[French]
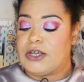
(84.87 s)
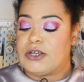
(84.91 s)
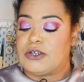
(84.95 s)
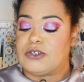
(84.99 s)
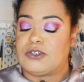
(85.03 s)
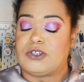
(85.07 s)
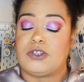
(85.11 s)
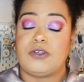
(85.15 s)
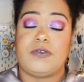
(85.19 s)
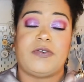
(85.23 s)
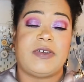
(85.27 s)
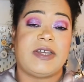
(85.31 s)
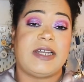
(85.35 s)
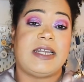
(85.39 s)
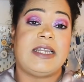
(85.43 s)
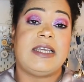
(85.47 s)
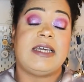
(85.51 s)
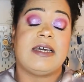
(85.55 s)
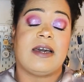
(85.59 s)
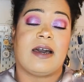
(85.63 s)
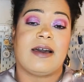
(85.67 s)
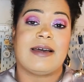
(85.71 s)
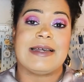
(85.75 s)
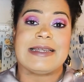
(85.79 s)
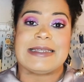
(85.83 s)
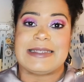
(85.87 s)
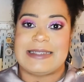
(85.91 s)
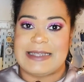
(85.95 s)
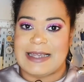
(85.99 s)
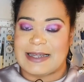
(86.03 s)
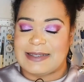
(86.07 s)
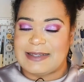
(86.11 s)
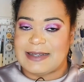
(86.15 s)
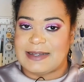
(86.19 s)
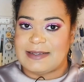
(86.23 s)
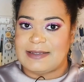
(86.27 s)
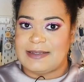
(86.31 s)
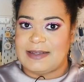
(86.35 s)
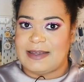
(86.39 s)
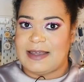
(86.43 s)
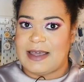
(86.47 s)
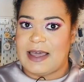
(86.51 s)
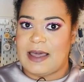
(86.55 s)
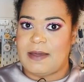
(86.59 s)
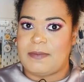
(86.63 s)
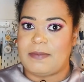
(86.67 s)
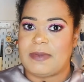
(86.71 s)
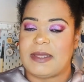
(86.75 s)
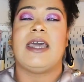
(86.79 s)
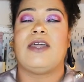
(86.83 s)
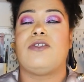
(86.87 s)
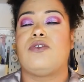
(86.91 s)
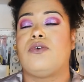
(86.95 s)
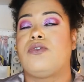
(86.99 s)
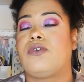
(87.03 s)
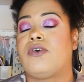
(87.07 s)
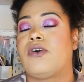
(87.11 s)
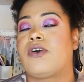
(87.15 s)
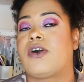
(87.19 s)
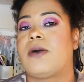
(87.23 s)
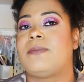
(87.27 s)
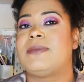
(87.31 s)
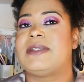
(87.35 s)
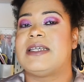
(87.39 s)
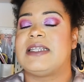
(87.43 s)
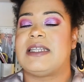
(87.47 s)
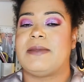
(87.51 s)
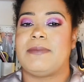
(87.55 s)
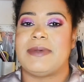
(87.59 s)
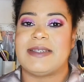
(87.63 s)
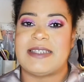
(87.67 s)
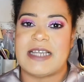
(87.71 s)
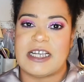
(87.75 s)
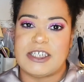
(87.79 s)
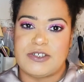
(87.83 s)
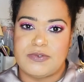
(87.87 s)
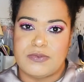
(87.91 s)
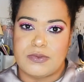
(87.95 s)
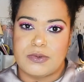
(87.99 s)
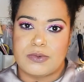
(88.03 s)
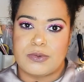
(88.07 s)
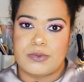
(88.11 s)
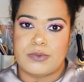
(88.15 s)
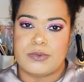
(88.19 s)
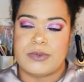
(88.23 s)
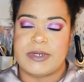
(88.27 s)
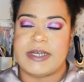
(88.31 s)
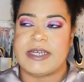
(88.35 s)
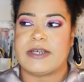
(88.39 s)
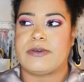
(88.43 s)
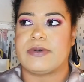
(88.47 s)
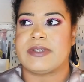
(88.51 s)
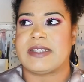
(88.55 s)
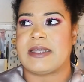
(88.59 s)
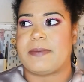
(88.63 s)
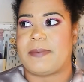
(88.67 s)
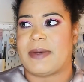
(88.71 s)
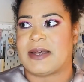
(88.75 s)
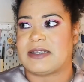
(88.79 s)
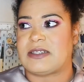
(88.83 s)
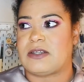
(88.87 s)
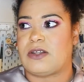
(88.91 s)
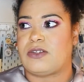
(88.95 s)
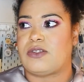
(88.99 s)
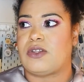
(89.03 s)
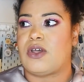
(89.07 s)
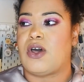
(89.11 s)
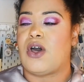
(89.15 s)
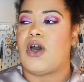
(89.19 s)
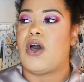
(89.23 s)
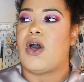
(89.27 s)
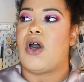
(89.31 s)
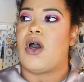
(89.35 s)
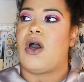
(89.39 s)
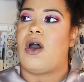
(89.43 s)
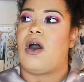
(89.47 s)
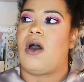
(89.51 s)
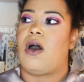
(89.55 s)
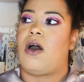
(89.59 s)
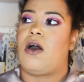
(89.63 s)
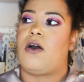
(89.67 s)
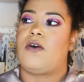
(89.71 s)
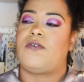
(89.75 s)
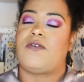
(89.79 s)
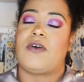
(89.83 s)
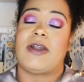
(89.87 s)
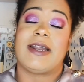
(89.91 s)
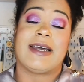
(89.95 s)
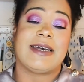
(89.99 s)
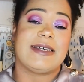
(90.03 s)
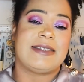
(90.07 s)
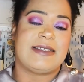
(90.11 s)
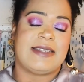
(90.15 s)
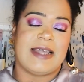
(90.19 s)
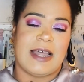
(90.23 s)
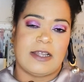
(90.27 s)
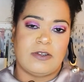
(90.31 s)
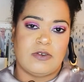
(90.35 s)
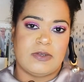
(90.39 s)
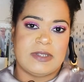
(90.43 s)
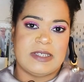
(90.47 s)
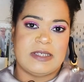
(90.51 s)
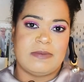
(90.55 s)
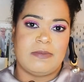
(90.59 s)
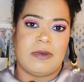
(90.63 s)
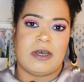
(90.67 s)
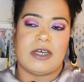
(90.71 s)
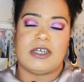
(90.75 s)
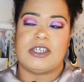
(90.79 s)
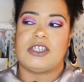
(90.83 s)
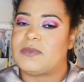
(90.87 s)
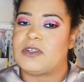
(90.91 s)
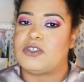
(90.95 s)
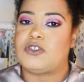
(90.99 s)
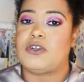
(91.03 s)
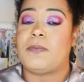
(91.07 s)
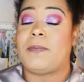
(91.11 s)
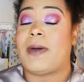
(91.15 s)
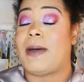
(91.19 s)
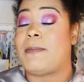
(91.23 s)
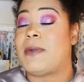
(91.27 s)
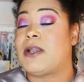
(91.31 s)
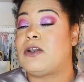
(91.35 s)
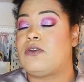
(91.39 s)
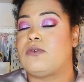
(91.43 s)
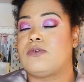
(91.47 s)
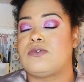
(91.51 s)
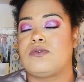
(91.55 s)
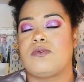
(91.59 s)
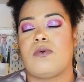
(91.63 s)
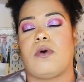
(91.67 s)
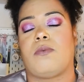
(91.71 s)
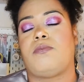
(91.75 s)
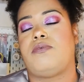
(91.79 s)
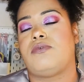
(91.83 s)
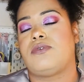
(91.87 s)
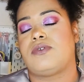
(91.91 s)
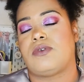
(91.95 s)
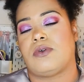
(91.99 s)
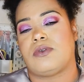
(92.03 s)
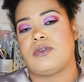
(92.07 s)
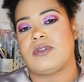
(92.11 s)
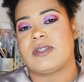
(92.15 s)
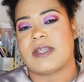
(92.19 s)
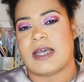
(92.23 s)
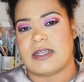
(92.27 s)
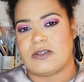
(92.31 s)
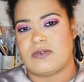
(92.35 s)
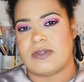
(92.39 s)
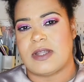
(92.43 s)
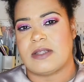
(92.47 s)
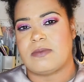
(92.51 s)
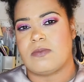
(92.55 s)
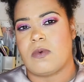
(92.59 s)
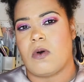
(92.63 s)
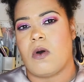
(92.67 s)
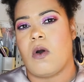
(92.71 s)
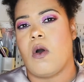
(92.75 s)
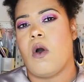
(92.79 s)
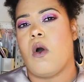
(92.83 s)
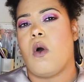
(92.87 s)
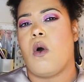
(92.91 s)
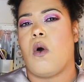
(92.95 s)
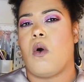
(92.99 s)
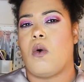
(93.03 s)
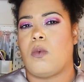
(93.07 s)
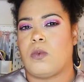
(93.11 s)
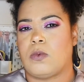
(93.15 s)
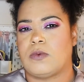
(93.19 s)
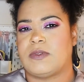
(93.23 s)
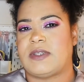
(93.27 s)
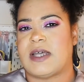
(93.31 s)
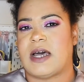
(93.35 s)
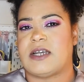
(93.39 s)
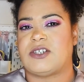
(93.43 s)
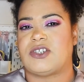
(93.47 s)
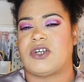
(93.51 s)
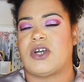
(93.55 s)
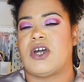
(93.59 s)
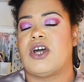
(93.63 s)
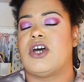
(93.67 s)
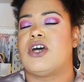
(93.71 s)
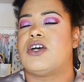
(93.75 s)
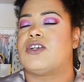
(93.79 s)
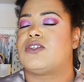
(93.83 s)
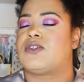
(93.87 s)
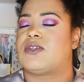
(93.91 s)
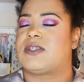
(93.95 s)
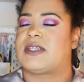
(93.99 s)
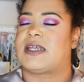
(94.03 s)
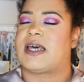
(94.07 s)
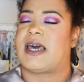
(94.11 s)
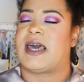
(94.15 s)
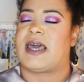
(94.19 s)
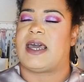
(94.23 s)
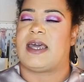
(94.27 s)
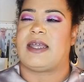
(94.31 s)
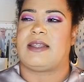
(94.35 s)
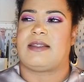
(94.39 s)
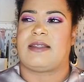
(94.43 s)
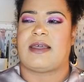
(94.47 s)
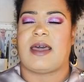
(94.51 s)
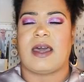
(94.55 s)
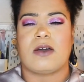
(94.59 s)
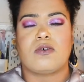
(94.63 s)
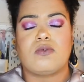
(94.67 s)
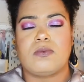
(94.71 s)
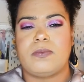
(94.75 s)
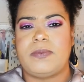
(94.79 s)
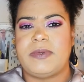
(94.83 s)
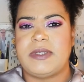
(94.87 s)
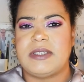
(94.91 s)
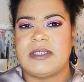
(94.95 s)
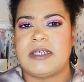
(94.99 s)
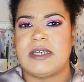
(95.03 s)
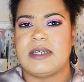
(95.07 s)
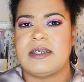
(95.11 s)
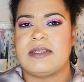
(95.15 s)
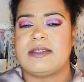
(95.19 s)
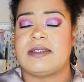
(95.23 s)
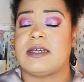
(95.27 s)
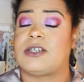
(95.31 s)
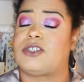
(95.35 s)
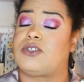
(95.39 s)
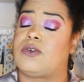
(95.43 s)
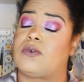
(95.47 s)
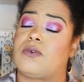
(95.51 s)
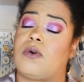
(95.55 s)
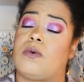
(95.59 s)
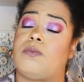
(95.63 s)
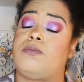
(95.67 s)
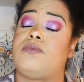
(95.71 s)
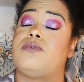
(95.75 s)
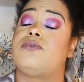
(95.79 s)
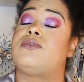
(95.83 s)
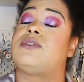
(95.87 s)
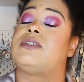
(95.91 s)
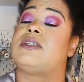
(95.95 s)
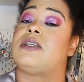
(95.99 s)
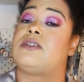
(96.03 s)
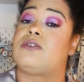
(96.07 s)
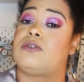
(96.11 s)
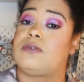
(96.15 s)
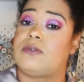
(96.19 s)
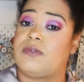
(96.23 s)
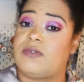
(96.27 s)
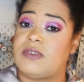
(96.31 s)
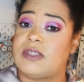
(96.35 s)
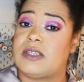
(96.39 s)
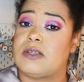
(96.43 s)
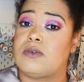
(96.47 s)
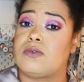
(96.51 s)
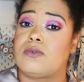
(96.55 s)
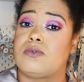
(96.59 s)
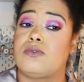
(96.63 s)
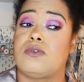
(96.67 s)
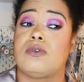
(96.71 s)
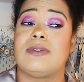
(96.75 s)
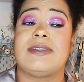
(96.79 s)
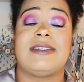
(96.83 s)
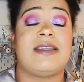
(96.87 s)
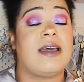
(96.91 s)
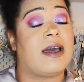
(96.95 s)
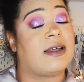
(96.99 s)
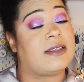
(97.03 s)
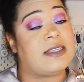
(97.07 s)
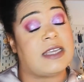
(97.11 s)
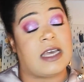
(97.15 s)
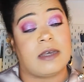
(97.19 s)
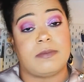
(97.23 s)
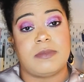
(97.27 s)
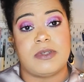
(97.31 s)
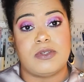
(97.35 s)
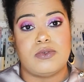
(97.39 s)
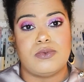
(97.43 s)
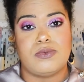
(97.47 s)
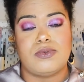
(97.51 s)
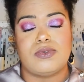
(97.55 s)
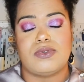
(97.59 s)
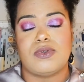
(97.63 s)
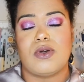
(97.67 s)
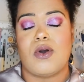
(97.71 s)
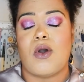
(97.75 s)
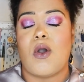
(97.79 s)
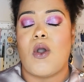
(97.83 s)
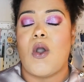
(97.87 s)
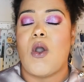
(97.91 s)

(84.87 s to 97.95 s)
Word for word: Je vais lire certains DM et d'autres comme c'est des messages vocaux et que ces personnes euh, veulent rester anonymes. Je vais pas mettre le son en plus, très honnêtement, au montage, ce serait très compliqué, sachant qu'en plus c'est une vidéo de dernière minute,